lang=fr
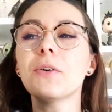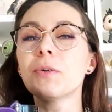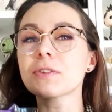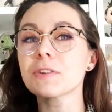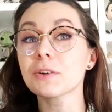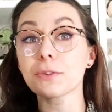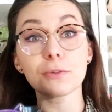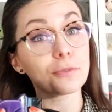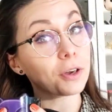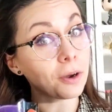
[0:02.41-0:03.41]
On se
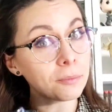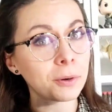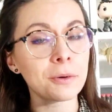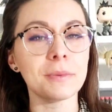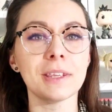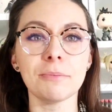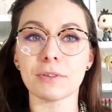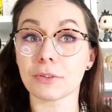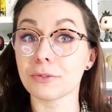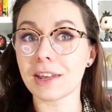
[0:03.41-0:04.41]
retrouve comme promis,
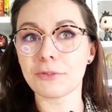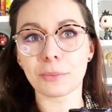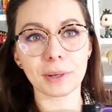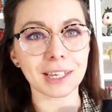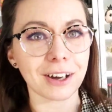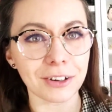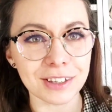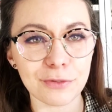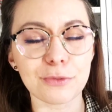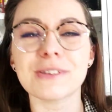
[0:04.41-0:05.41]
puisque nous avions pris rendez-vous,